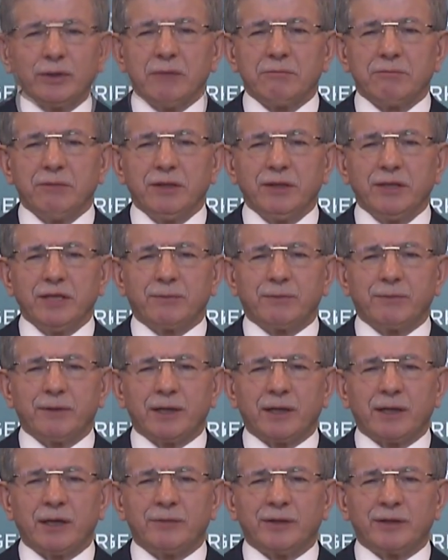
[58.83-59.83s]
Bindik bir
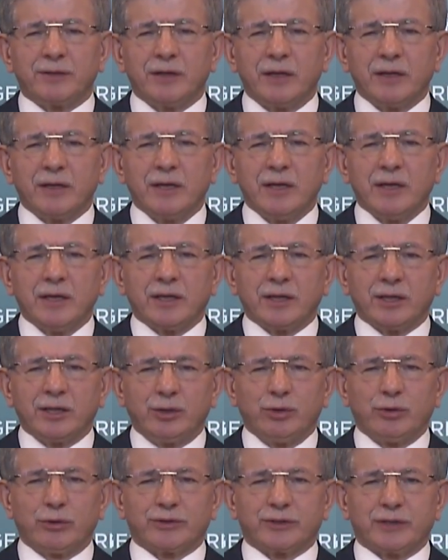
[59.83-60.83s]
alamete gidiyoruz